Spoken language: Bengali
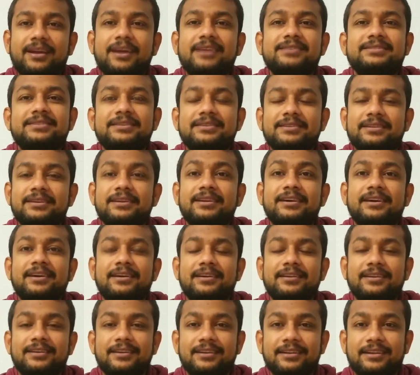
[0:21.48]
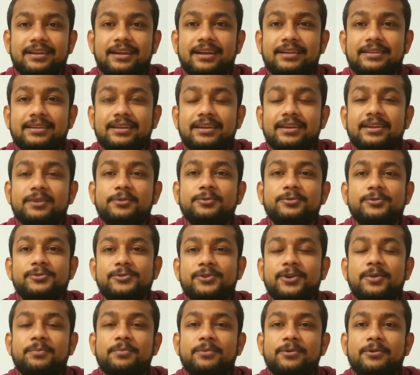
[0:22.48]
আর্জেন্টিনা কাতারে
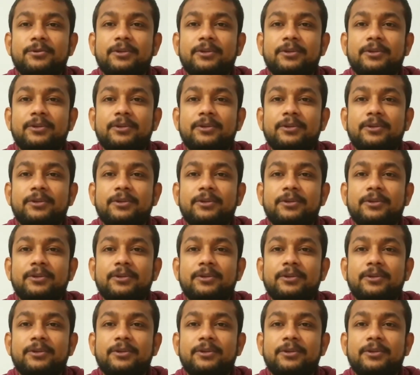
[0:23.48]
উৎসব